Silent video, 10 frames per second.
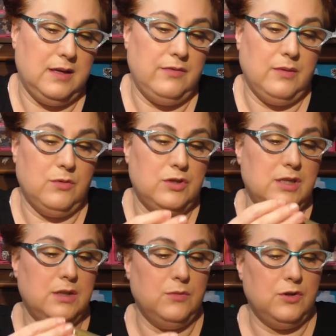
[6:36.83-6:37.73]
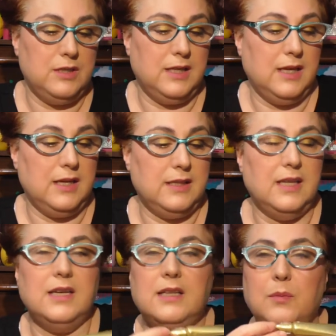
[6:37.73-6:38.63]
El famosísimo este que
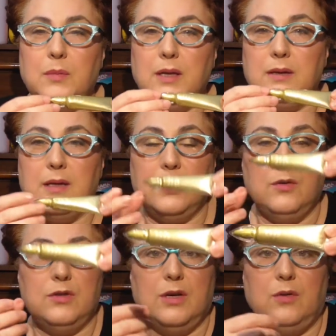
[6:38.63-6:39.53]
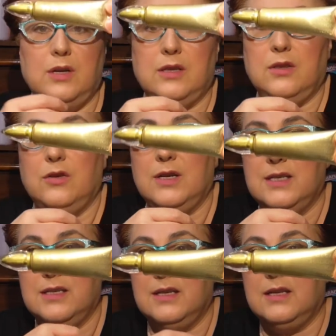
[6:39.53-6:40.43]
tiene también, que no es de colección,
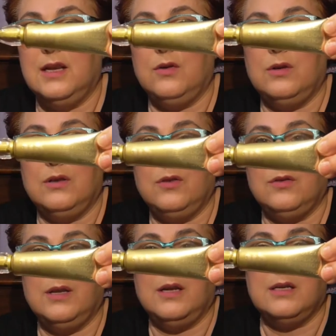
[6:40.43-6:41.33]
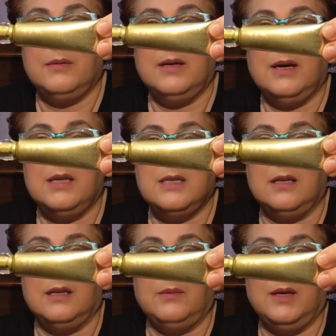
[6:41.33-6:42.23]
este es el de la colección de las abejas,
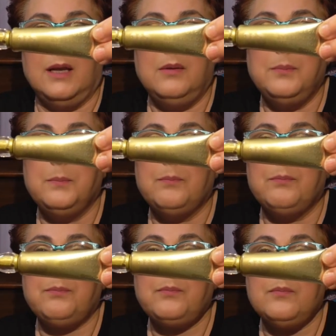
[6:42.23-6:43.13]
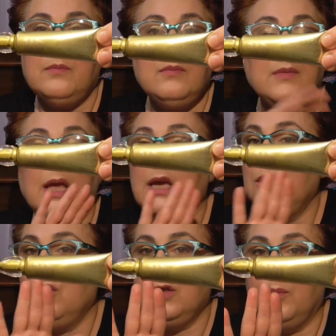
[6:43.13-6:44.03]
el de bien
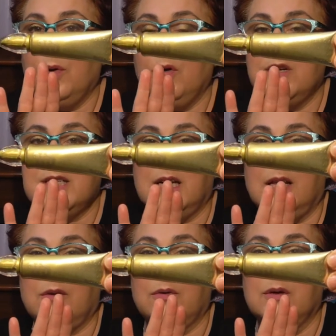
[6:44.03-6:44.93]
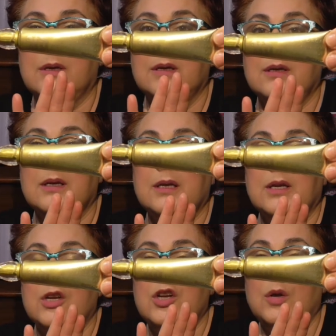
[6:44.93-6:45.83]
Y no, tampoco lo he estrenado.
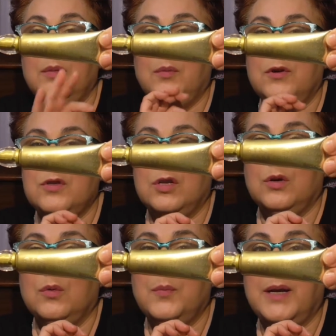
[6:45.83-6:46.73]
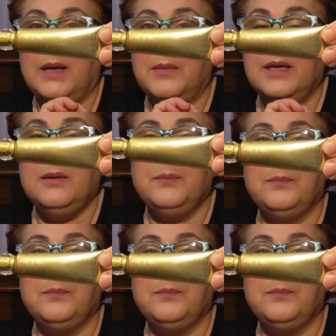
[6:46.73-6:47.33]
No me he puesto ningún primer